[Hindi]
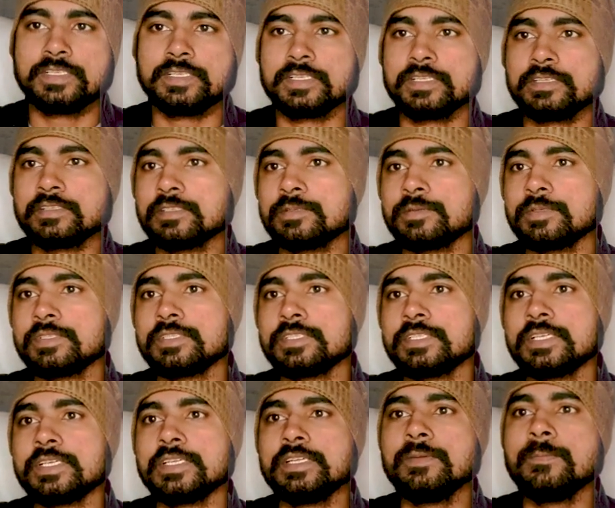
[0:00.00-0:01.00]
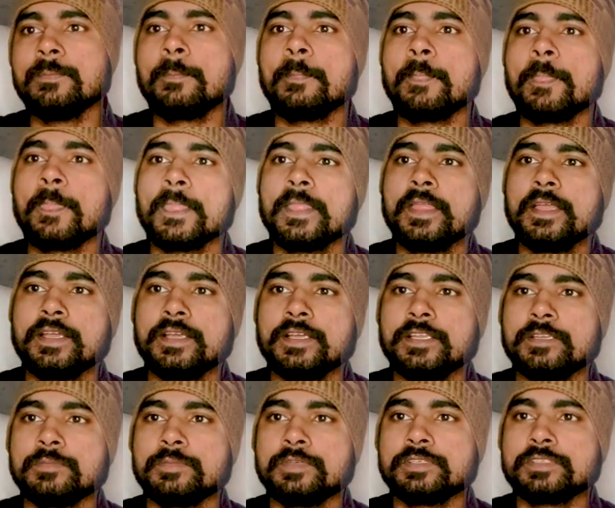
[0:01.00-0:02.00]
तरीके से बन जाएगी
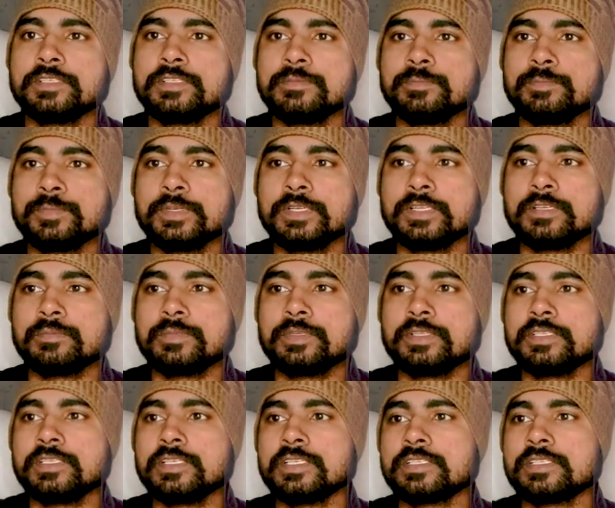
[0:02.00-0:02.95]
एनिमेशन पेन में